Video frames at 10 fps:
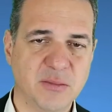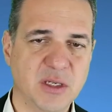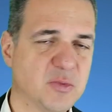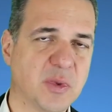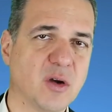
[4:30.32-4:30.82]
der
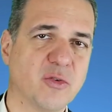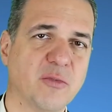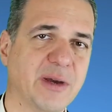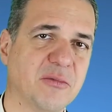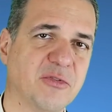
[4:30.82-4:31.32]
Missbrauch
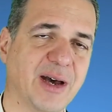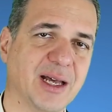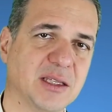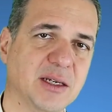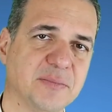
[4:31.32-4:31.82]
von meinem
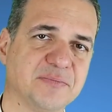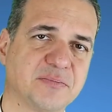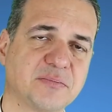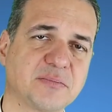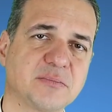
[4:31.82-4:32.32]
Vater
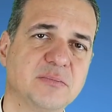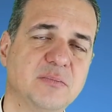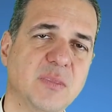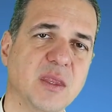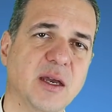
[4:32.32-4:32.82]

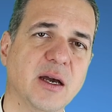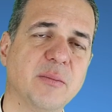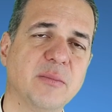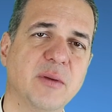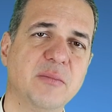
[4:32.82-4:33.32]

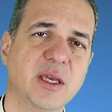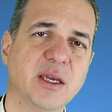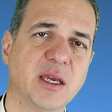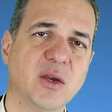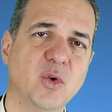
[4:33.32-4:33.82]
ähm, mir
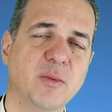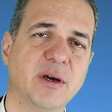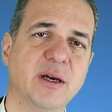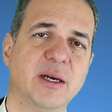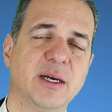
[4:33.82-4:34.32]

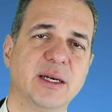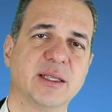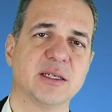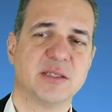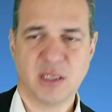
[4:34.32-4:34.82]
gegenüber,
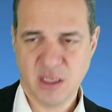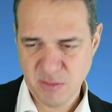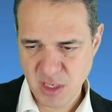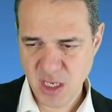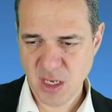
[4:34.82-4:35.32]
dass ich
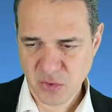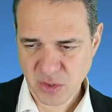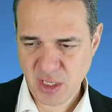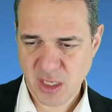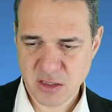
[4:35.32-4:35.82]
im Hier
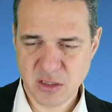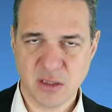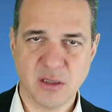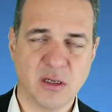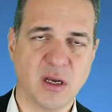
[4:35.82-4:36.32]
und
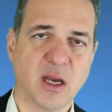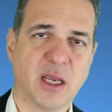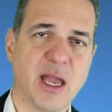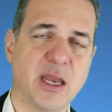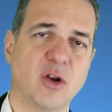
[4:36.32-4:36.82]
Jetzt
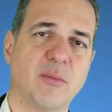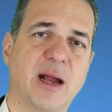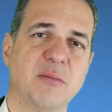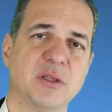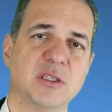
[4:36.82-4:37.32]
keine
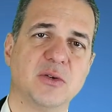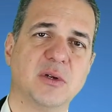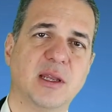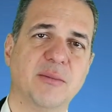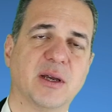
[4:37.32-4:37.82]
normalen
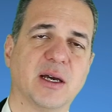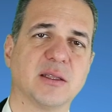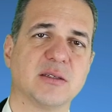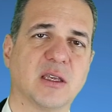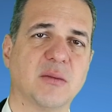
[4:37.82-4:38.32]
Beziehungen leben kann,
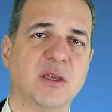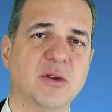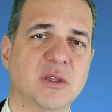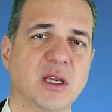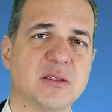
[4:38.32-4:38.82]
dass ich im
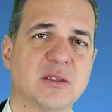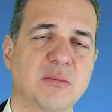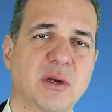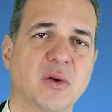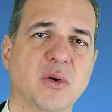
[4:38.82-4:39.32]
Hier und Jetzt
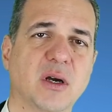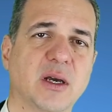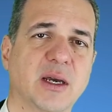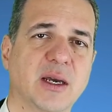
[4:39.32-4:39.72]
immer noch